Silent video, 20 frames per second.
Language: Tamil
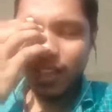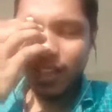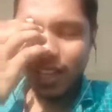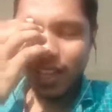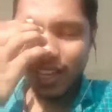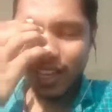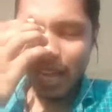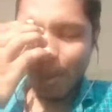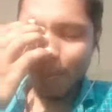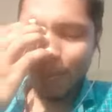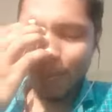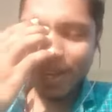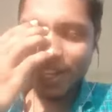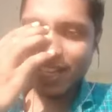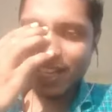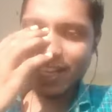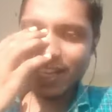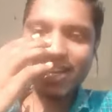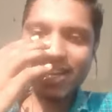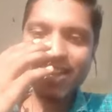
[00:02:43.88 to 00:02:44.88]
எங்க
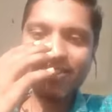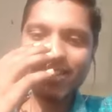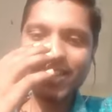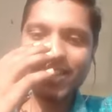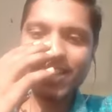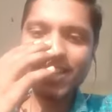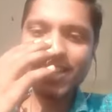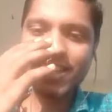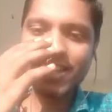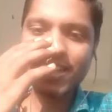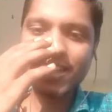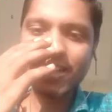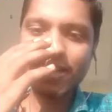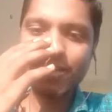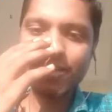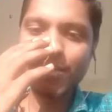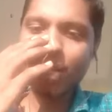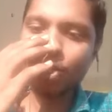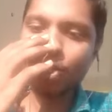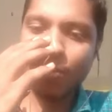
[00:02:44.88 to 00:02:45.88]
அம்மாக்காக நான் வந்து
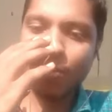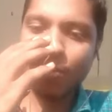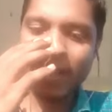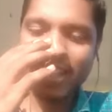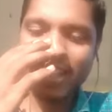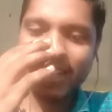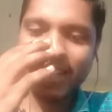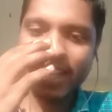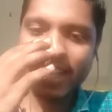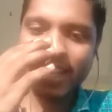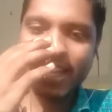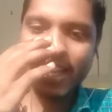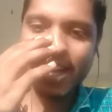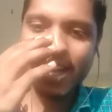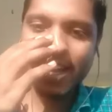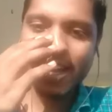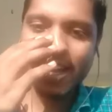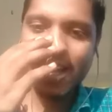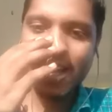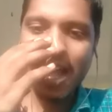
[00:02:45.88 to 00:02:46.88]
மருத்துவம் கத்துக்கிட்டேங்கய்யா
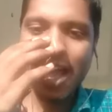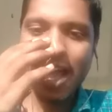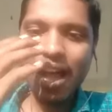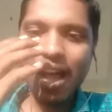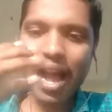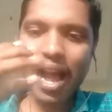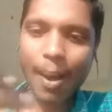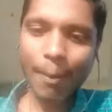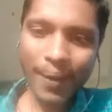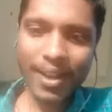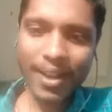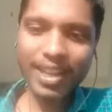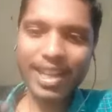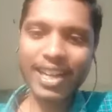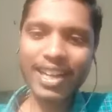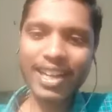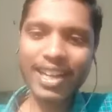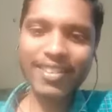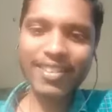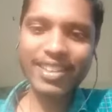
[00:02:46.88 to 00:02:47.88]

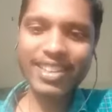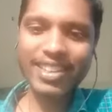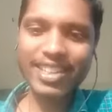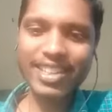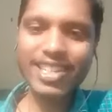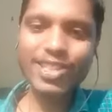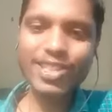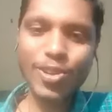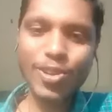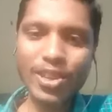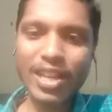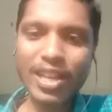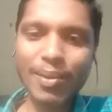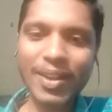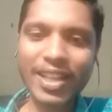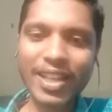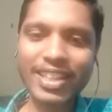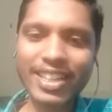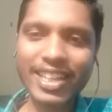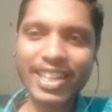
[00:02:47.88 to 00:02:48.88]
அப்பாவுக்காக வந்துட்டு ஜோதிடம்
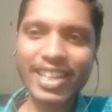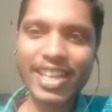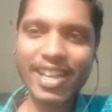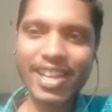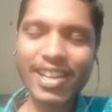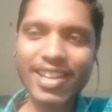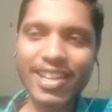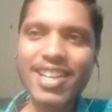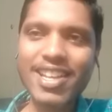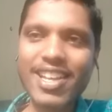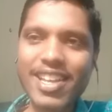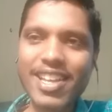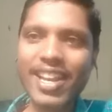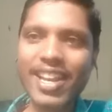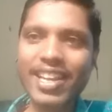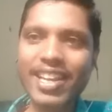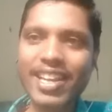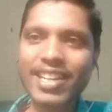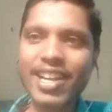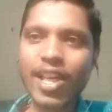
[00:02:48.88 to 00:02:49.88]
கத்துக்கிட்டேங்கய்யா
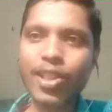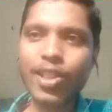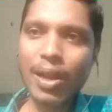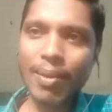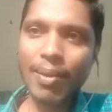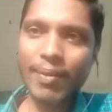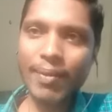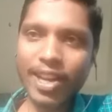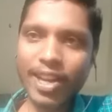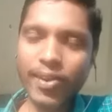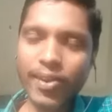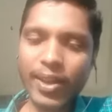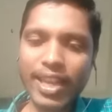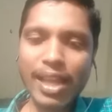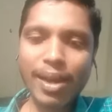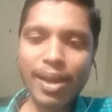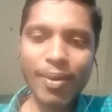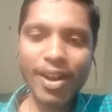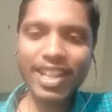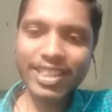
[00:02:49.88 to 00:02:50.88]
எனக்கு அதுவும் இல்லாமல் என்னோட
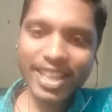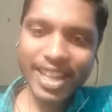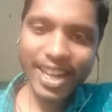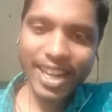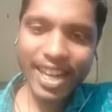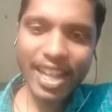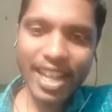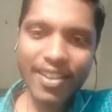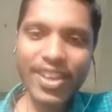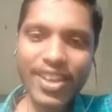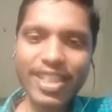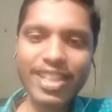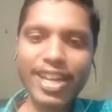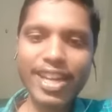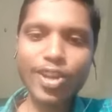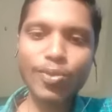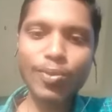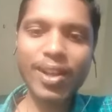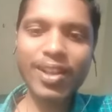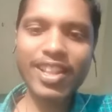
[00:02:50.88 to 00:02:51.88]
இயல்பான தேடலாவே இது
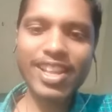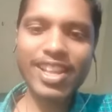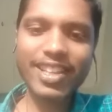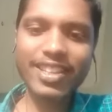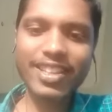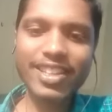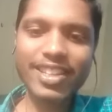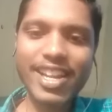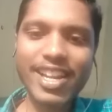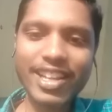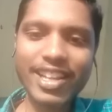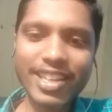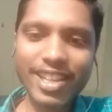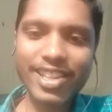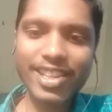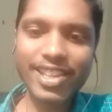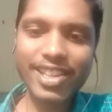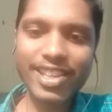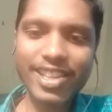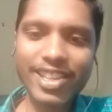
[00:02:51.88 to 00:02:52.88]
ரெண்டுமா தான் இருந்தது எனக்கு
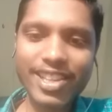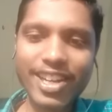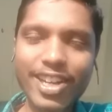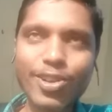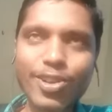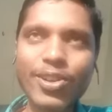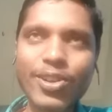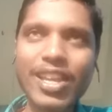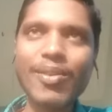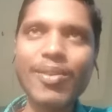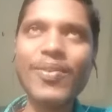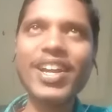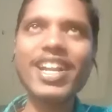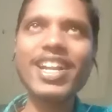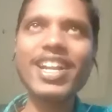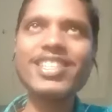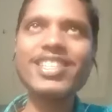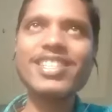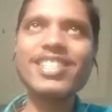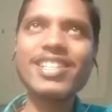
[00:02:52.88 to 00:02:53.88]
அது ரெண்டும் இயல்பாக
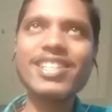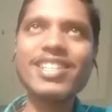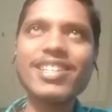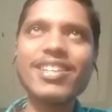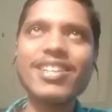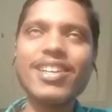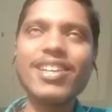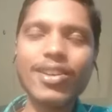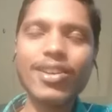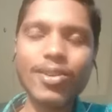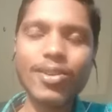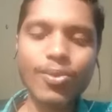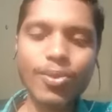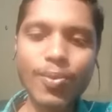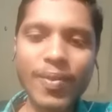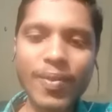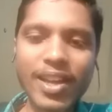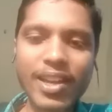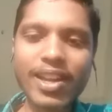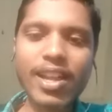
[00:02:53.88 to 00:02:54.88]
கிடைச்சது
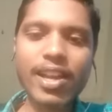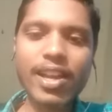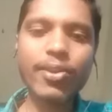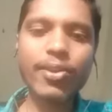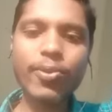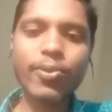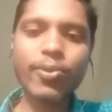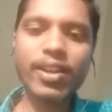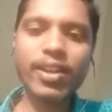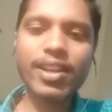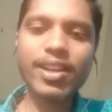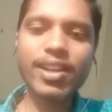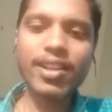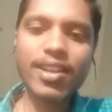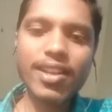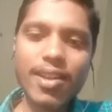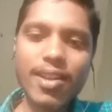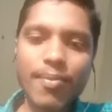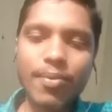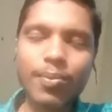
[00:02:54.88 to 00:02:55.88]
குருமார்களாக உங்கள்
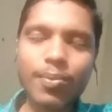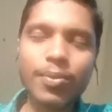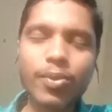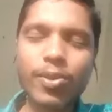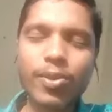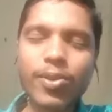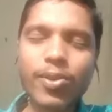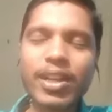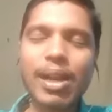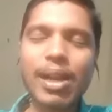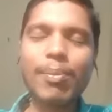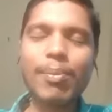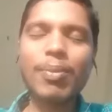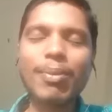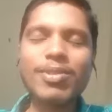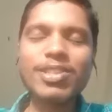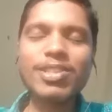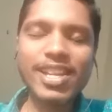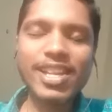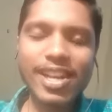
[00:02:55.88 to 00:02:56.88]
முன்னோர்கள்
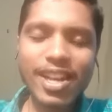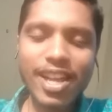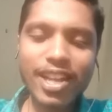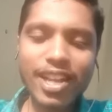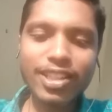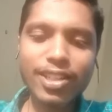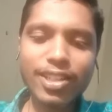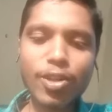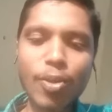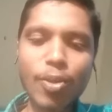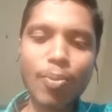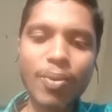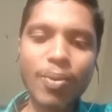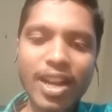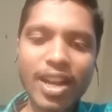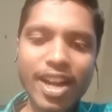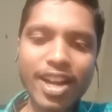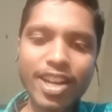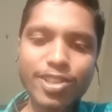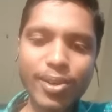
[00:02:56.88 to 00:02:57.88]
பிரபஞ்சம் எல்லாத்துக்கும் நான் ரொம்ப
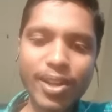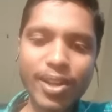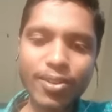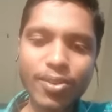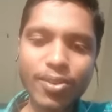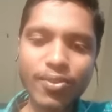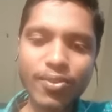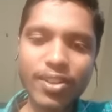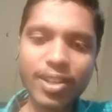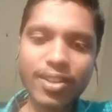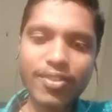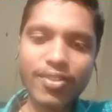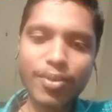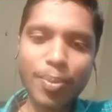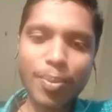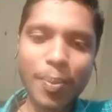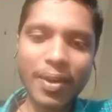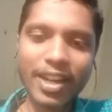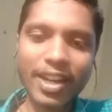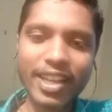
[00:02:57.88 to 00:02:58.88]
நன்றி சொல்லிக்கணும்னு
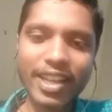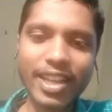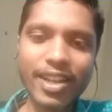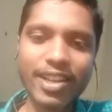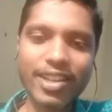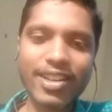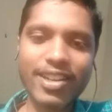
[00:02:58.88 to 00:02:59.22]
விருப்பறேங்கய்யா